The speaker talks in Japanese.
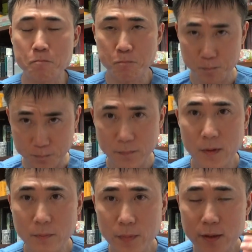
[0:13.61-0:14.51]
うん、
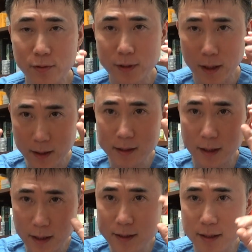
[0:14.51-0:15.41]
目の高さ
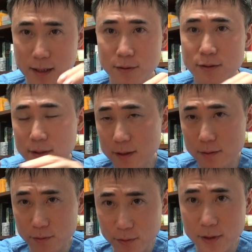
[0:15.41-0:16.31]
が違うってい
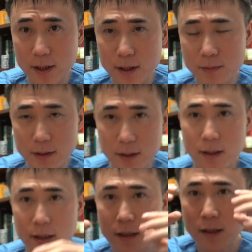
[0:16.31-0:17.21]
うお悩み
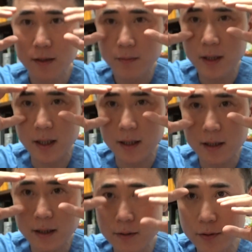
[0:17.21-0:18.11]
で、まあ、
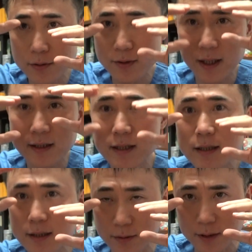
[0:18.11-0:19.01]
こういう感じな
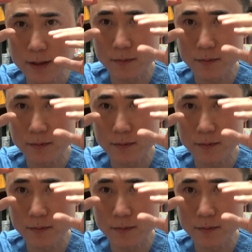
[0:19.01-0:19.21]
んでしょうね。